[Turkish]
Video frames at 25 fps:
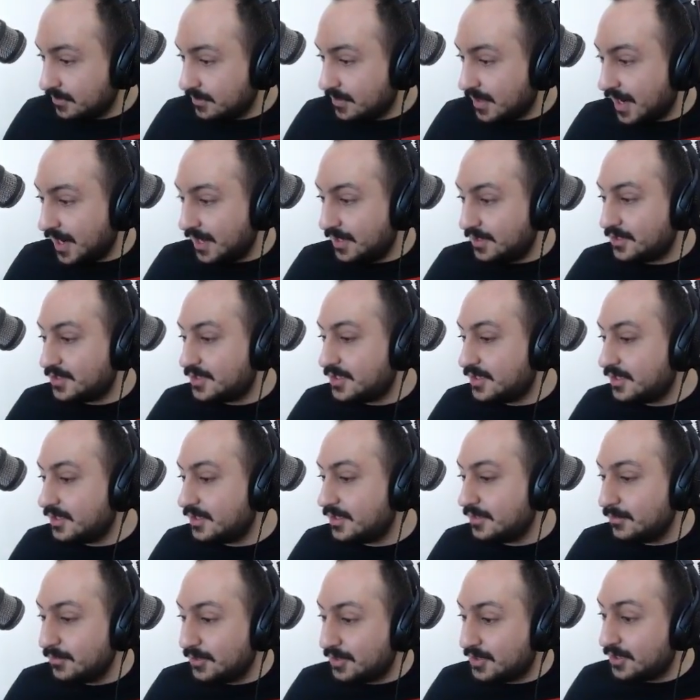Night
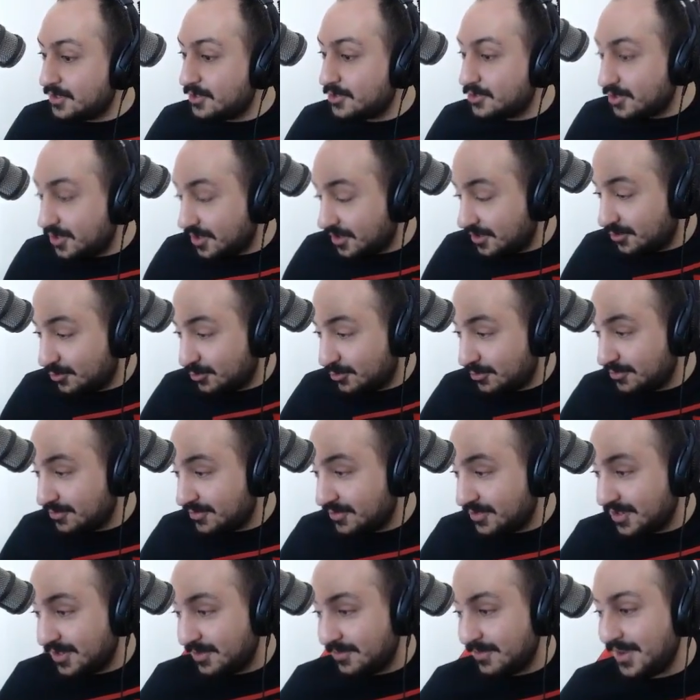King'im ikinci ayını
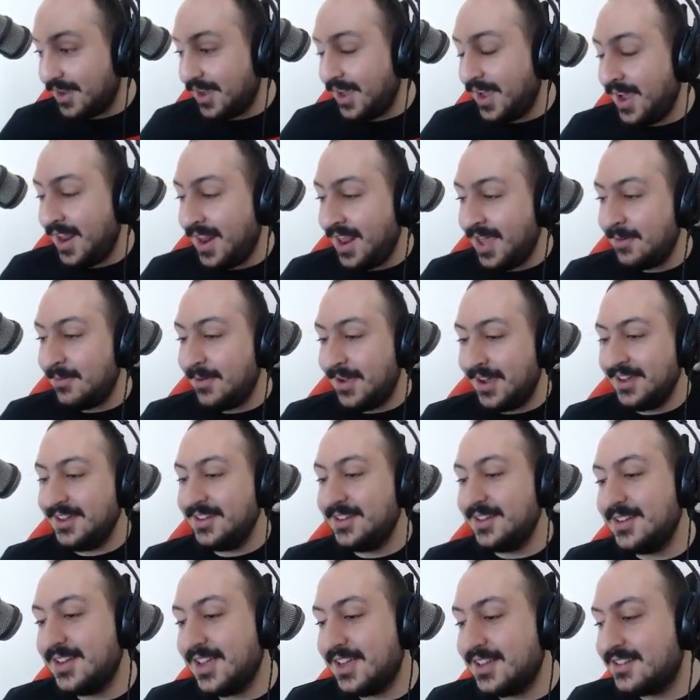kutlayıp
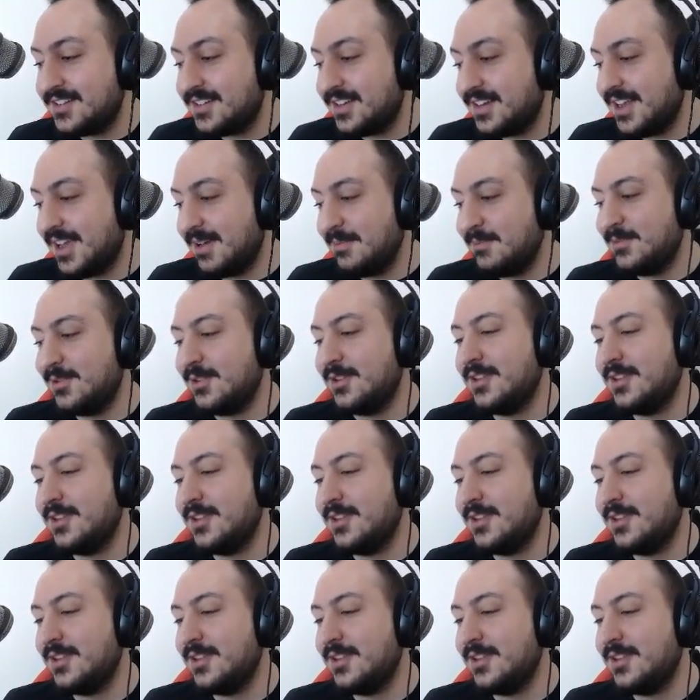Ermanya'dan selam